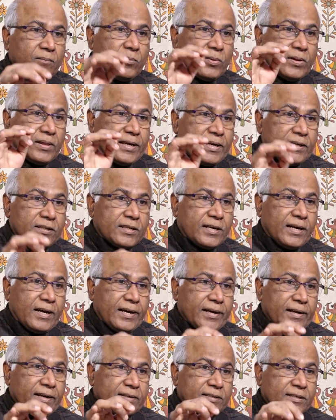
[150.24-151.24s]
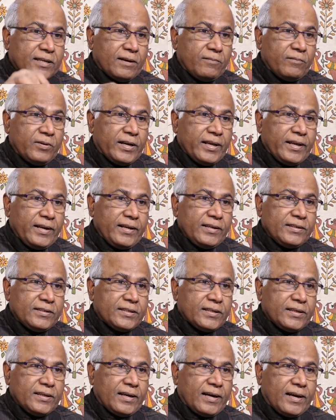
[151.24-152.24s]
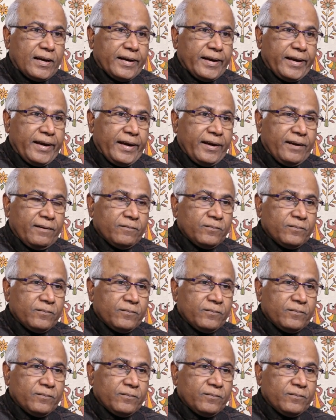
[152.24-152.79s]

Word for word: ప్రదేశ్ కాంగ్రెస్ కమిటీ నుంచి అలాగే